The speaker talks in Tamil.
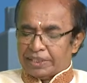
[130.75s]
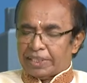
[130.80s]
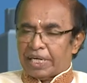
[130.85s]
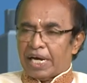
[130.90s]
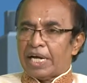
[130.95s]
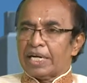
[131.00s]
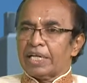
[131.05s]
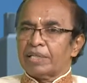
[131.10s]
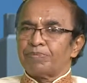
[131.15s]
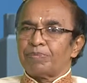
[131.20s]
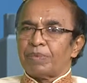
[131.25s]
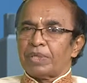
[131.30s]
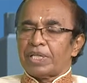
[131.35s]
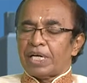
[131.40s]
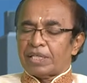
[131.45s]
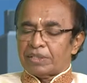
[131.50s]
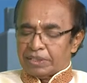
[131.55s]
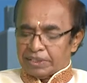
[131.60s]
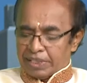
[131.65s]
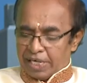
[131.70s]
ஞானம்
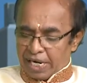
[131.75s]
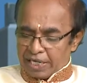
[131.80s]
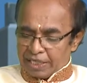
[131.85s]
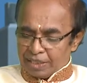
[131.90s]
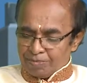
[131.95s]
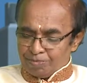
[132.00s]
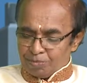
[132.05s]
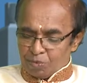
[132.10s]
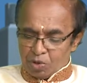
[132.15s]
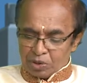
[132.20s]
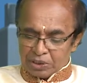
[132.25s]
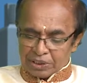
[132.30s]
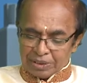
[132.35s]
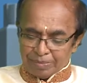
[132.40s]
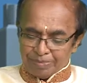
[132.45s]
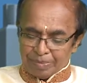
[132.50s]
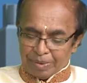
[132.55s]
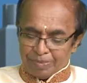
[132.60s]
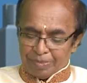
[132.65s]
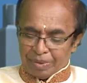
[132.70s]
அதாவது ஞானம்
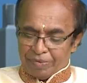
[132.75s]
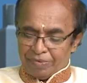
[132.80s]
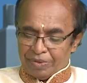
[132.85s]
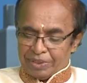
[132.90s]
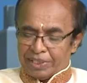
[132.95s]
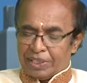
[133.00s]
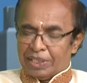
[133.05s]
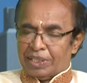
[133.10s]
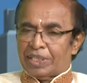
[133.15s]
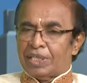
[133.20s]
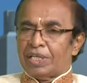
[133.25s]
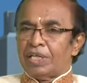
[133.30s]
மோட்சம் என்பவற்றை